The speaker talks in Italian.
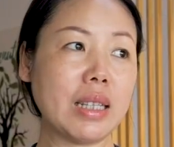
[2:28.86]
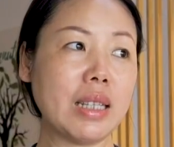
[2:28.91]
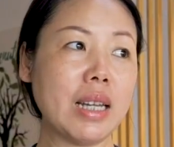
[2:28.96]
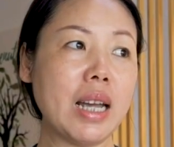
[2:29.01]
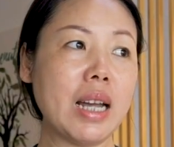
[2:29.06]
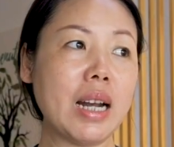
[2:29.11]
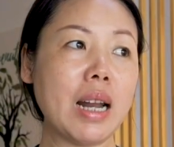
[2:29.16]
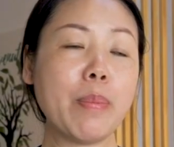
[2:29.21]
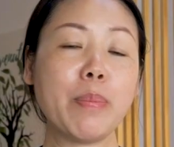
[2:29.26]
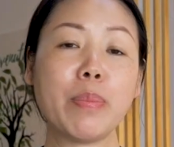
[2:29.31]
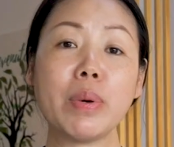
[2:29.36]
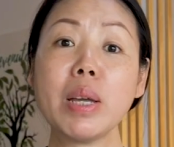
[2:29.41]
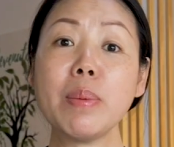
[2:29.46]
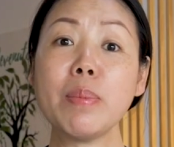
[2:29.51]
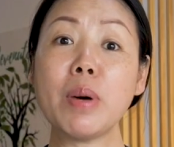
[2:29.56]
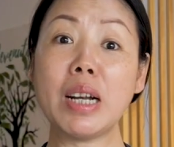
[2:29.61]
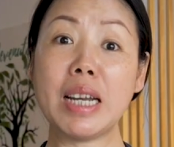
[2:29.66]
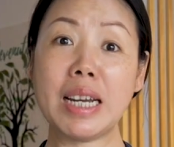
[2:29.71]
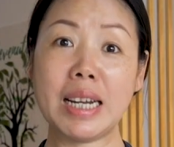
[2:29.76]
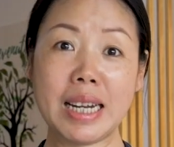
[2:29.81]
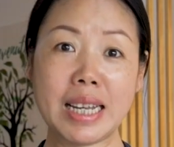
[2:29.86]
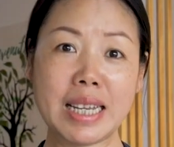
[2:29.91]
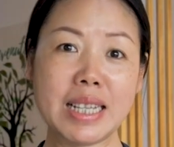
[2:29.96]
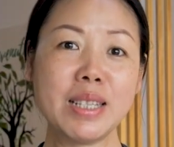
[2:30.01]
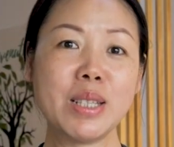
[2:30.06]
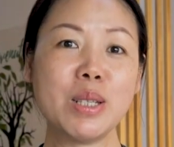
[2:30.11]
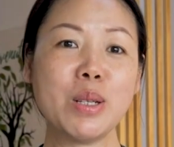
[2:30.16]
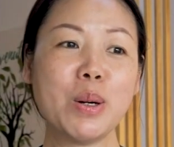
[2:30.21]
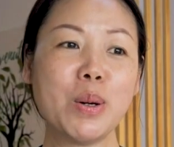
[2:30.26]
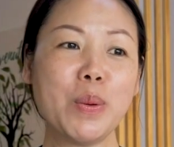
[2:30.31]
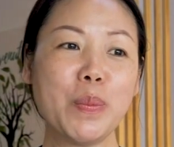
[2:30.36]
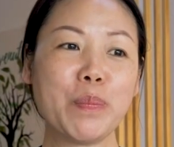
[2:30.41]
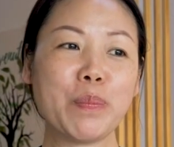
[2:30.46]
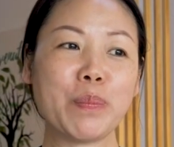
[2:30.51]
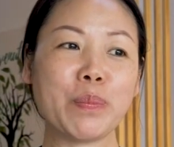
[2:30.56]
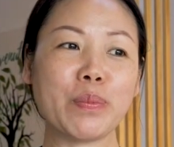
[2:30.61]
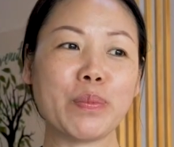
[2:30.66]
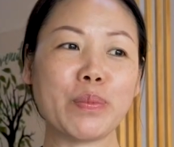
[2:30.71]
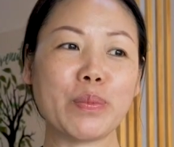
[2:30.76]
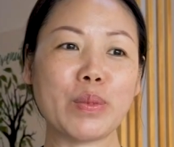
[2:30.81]
saratatella, prima all'inizio
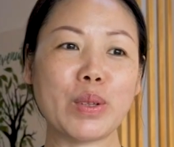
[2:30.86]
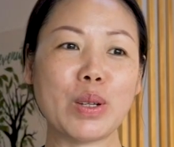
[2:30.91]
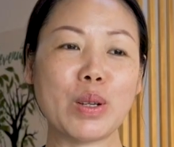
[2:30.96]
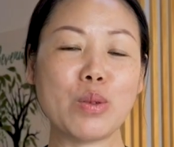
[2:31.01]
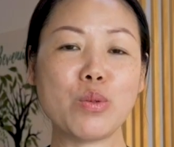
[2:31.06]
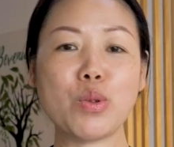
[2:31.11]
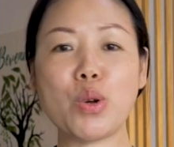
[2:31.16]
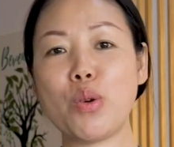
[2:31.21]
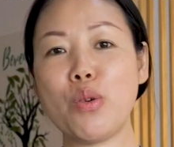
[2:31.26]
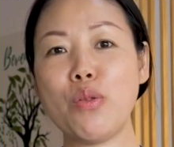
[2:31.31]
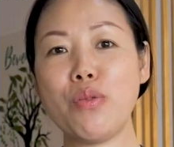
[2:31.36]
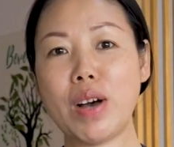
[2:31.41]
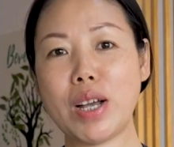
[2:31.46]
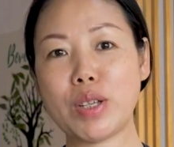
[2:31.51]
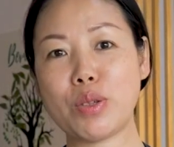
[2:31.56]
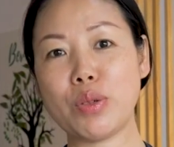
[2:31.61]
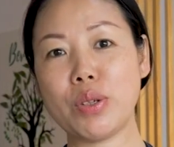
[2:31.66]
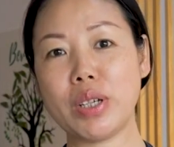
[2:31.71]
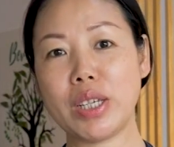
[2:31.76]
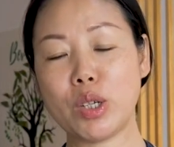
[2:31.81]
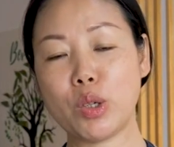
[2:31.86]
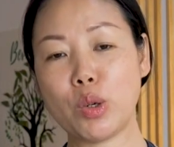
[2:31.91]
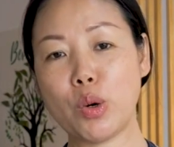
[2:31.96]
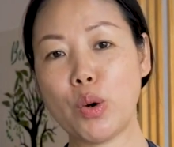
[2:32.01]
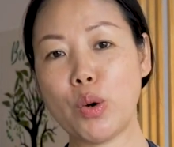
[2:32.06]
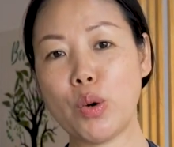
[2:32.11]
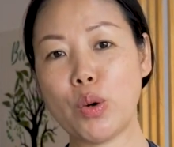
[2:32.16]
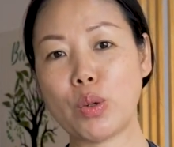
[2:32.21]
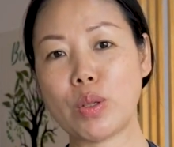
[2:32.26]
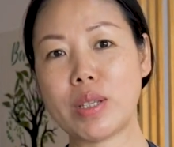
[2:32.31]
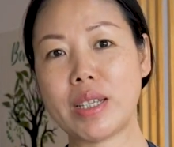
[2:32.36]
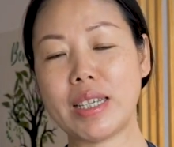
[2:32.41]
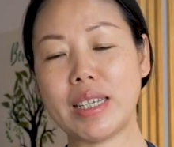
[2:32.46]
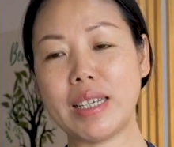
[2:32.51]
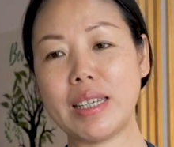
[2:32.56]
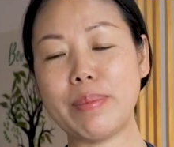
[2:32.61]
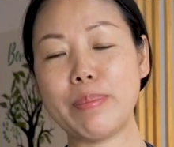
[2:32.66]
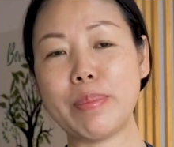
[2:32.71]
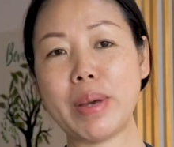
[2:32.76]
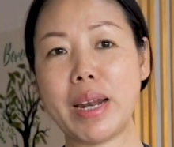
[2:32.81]
mm, solo faccio i
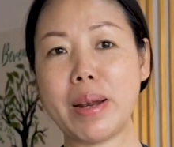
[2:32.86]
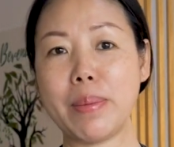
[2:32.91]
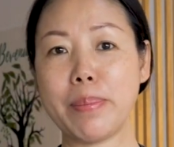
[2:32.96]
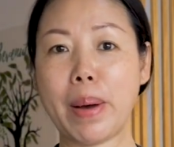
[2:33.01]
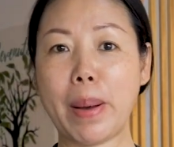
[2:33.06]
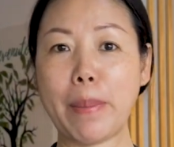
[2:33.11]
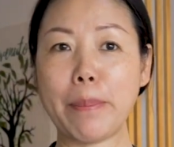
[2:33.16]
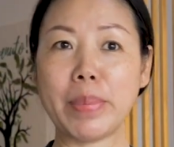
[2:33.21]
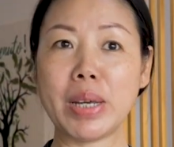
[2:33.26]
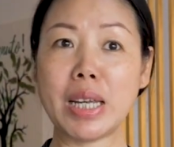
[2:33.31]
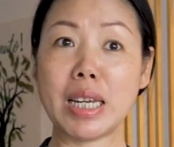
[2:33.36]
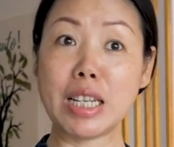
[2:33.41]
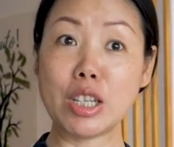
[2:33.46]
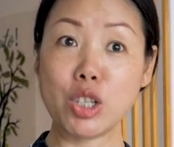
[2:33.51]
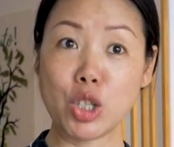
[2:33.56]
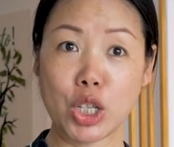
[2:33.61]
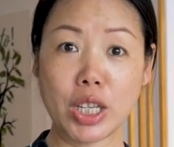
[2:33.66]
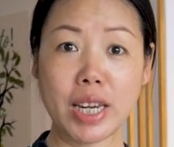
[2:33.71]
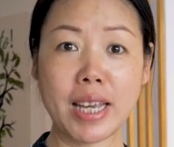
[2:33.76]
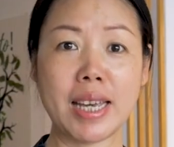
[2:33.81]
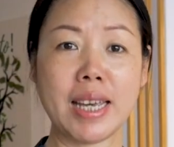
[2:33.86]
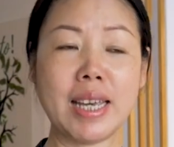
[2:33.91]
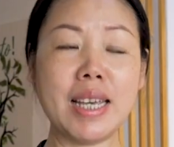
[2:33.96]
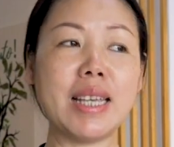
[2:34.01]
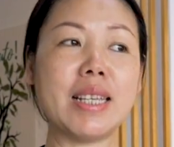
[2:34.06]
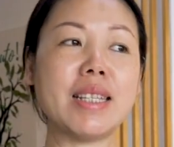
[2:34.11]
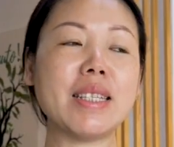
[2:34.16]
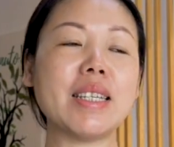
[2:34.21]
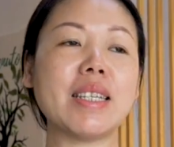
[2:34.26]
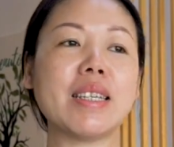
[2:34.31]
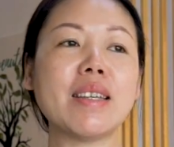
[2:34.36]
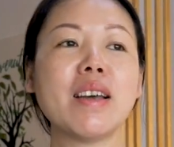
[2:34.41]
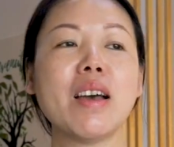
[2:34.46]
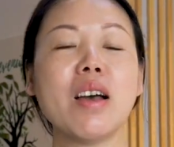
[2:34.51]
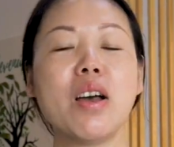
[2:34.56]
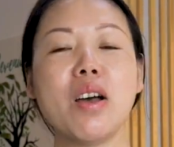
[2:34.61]
corsi per i bambini cinesi,